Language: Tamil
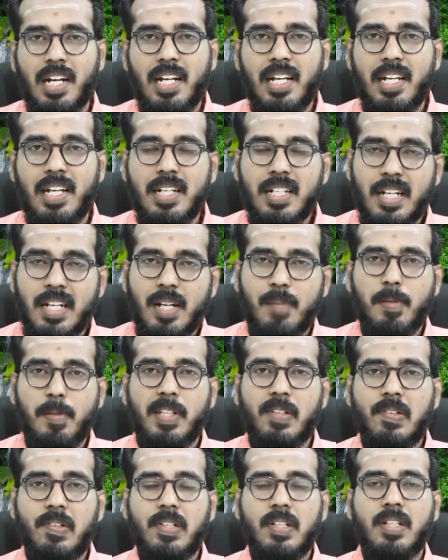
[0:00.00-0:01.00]
நேர்களே இன்றைய
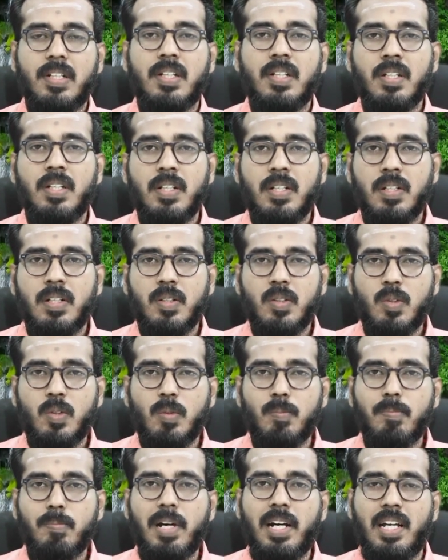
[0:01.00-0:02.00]
பதிவு
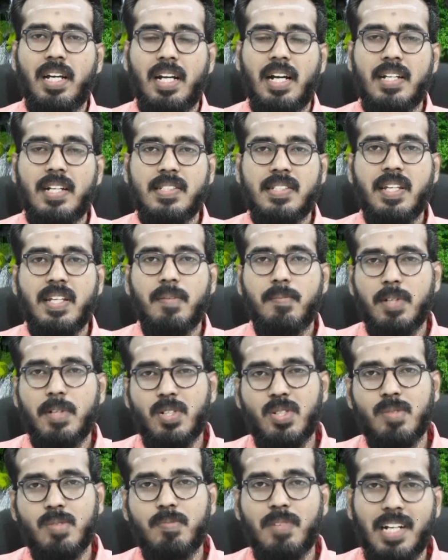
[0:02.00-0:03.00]
கும்ப ராசி
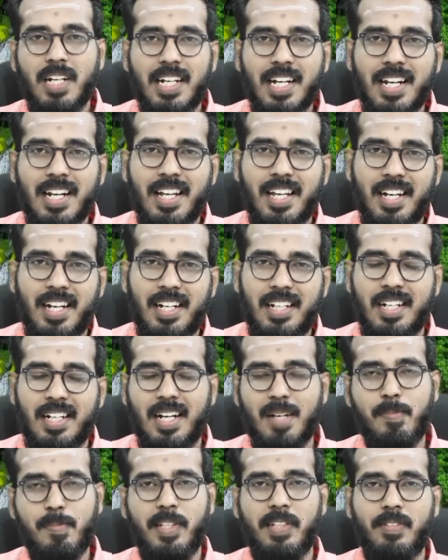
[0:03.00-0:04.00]
மற்றும் லக்ன
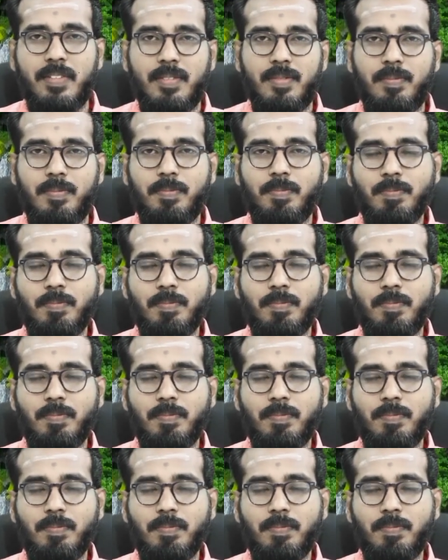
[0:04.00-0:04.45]
நேர்களுக்கான பதிவு